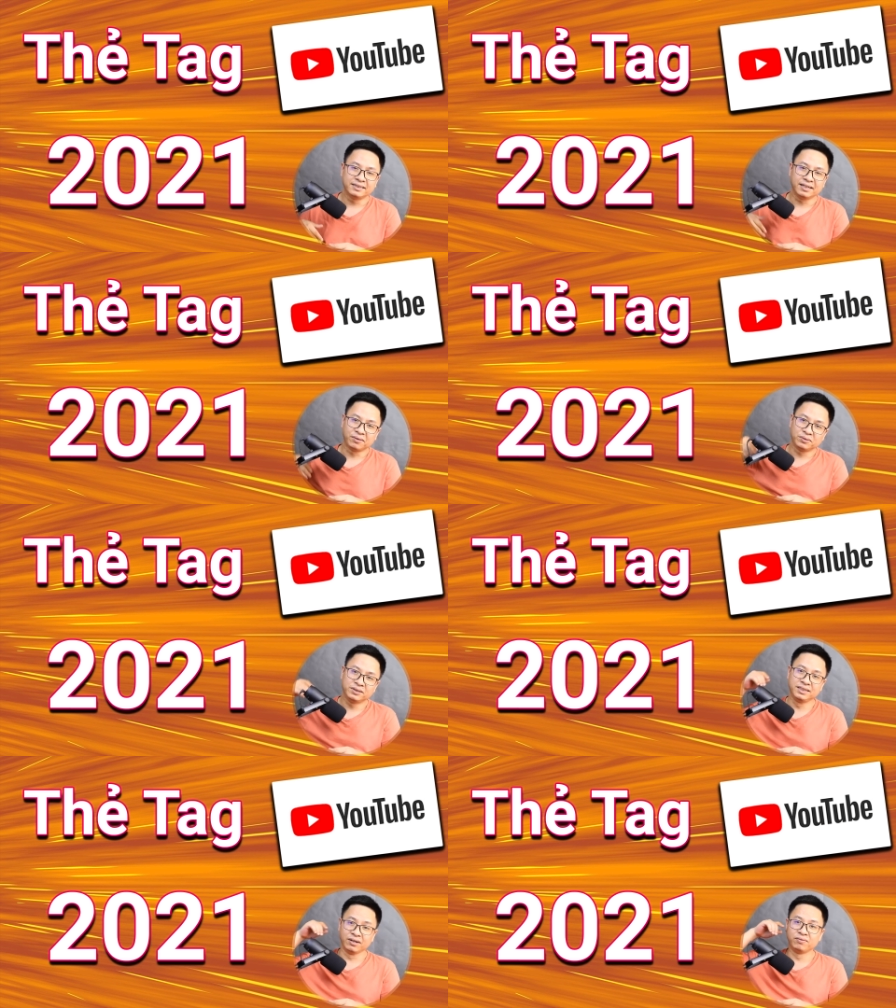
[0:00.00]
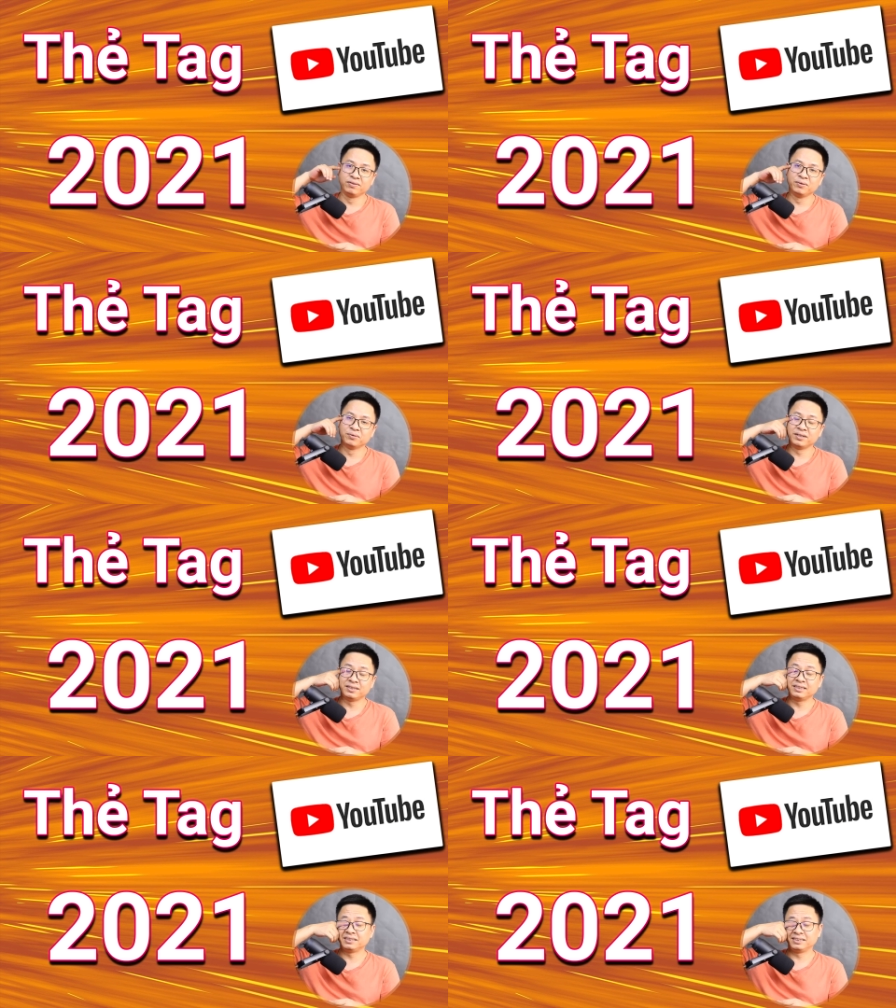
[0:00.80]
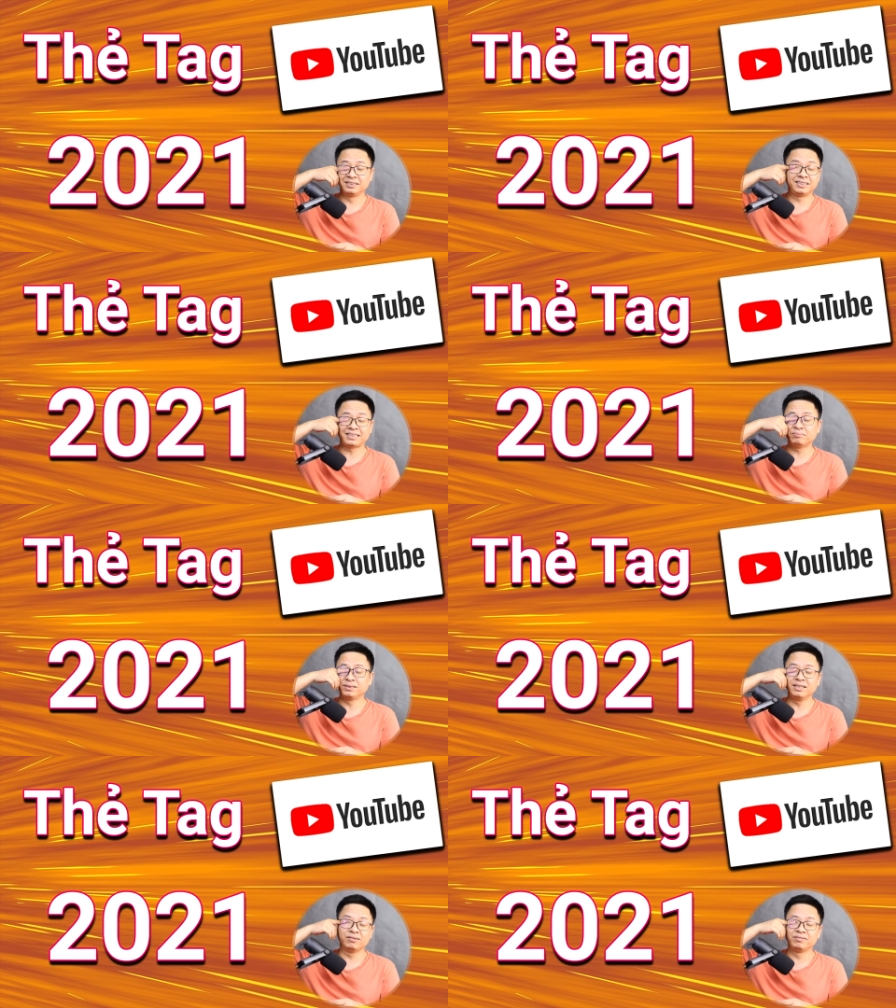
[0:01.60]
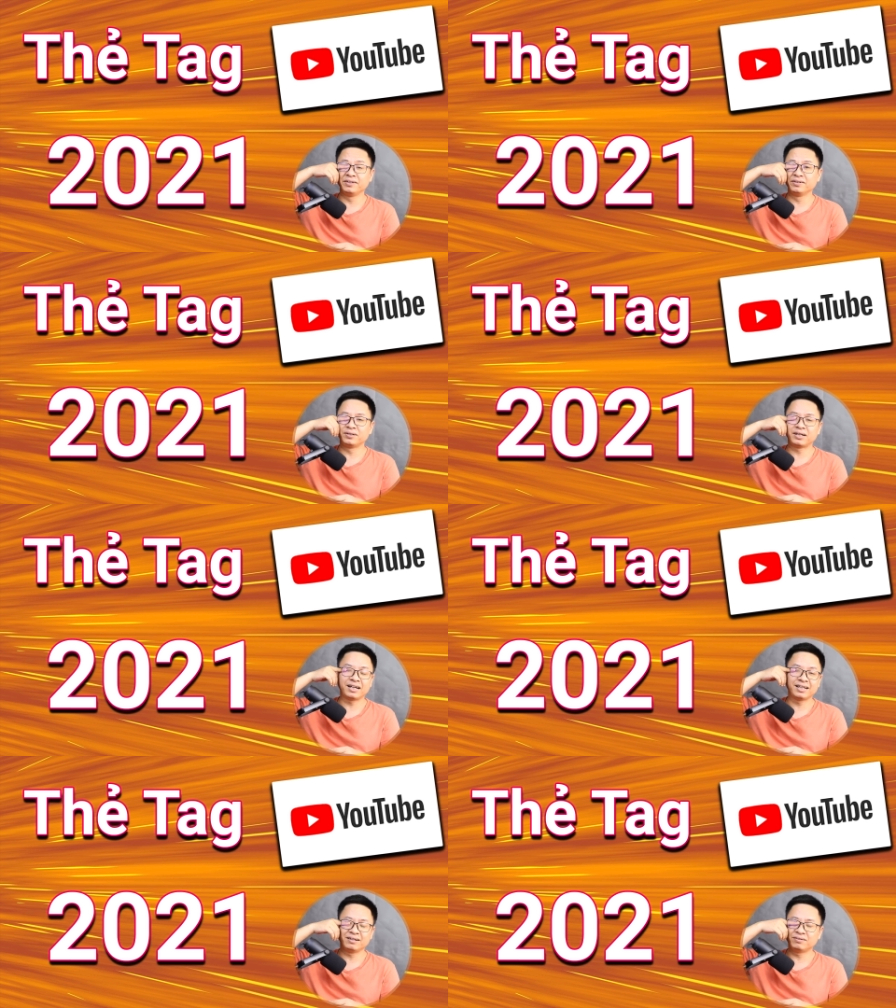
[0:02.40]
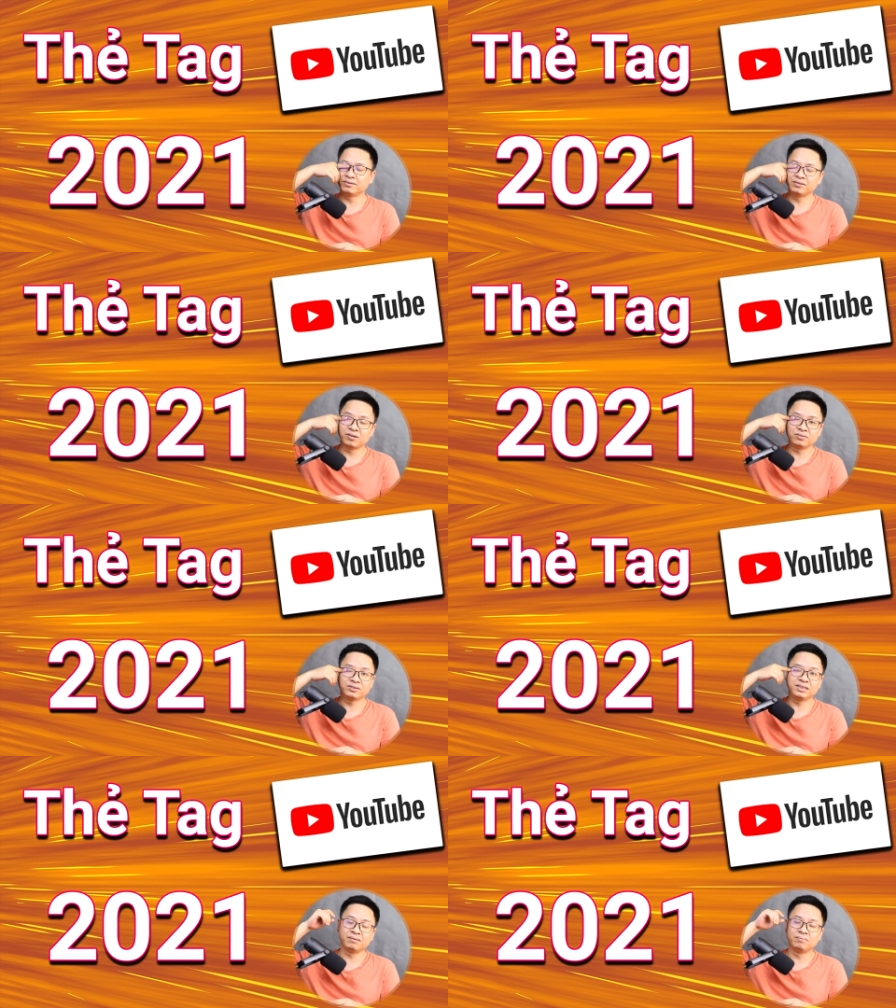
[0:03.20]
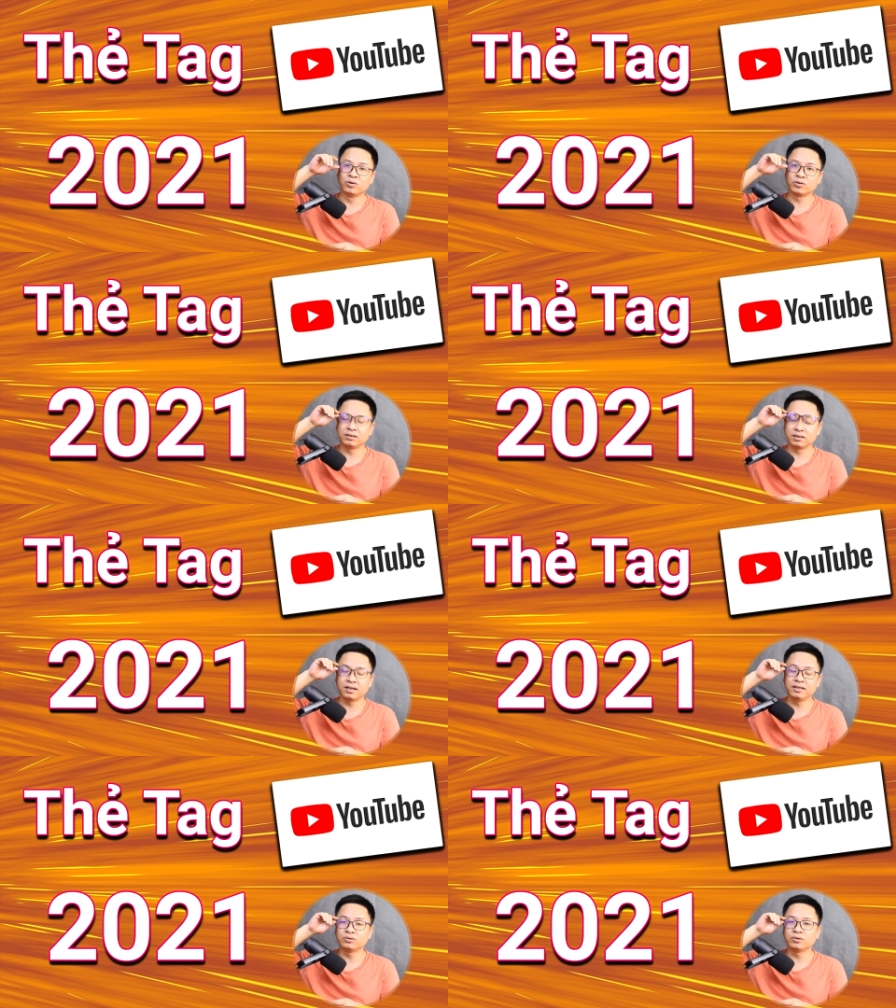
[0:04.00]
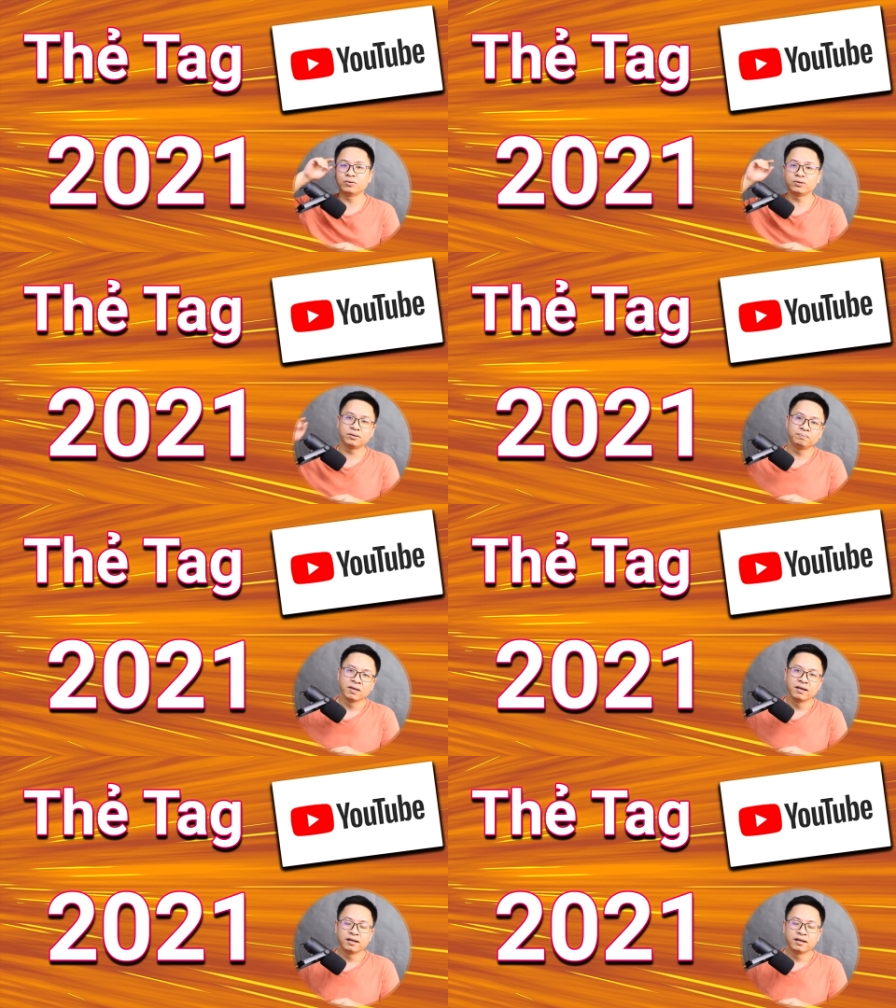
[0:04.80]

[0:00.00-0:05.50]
sẽ có 1 triệu view, 100 triệu view các kiểu. Nó cũng chỉ là một cái yếu tố thôi.